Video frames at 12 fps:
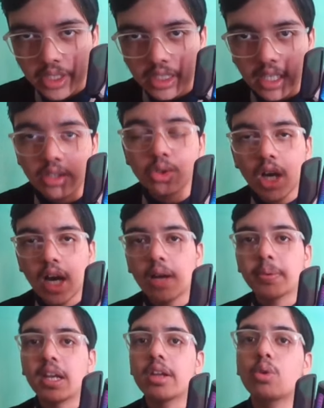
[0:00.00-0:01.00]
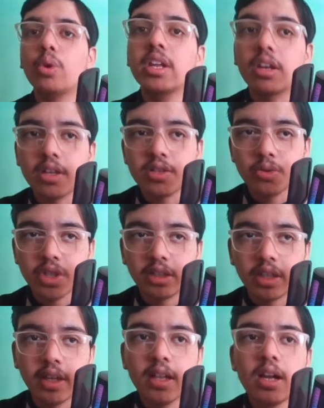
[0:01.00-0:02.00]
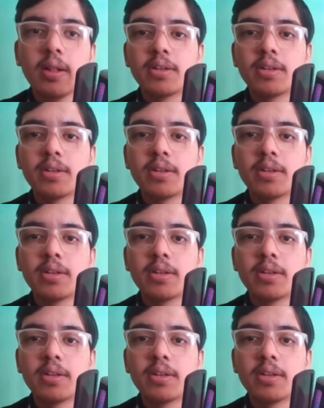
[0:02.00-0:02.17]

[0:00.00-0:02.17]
दिखता है तो आपके लिए क्वेरी रेज हो जाती है